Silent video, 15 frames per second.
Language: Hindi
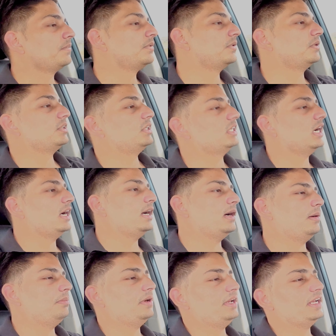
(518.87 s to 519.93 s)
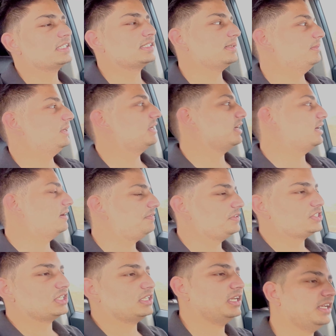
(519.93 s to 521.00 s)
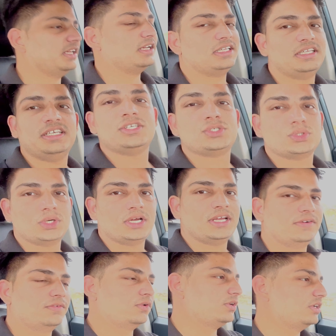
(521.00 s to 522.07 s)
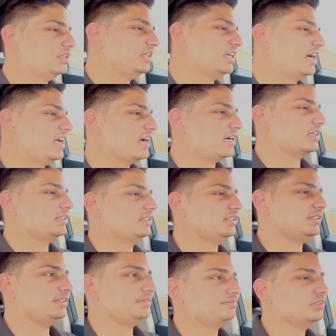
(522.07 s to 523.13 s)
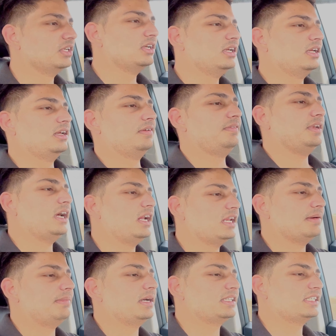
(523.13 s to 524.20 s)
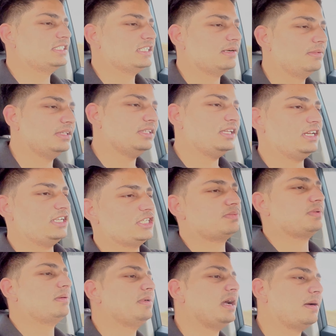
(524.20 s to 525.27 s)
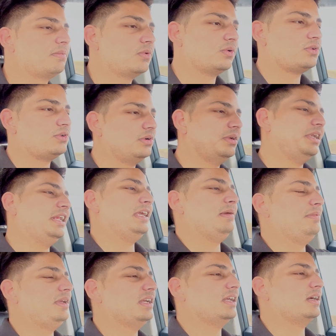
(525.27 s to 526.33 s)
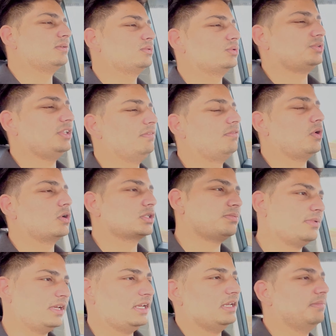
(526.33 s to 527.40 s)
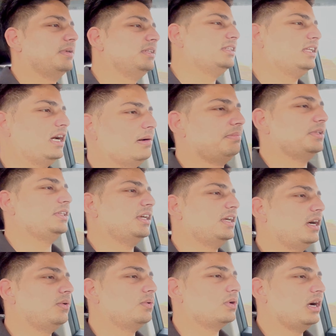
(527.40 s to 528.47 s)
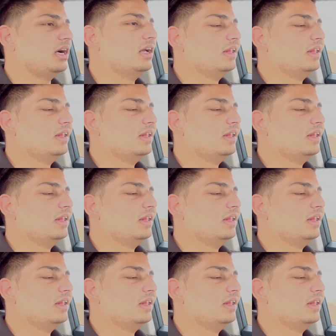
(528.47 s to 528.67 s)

और यहाँ पर एक समय काफ़ी ज़्यादा ये नदी जो है वो नदी आया करती थी फिलहाल यह माता जी का मंदिर है जिस पर मैं आपको ले भी गया हूँ दो तीन ब्लॉक्स में ये मंदिर आपने देखा होगा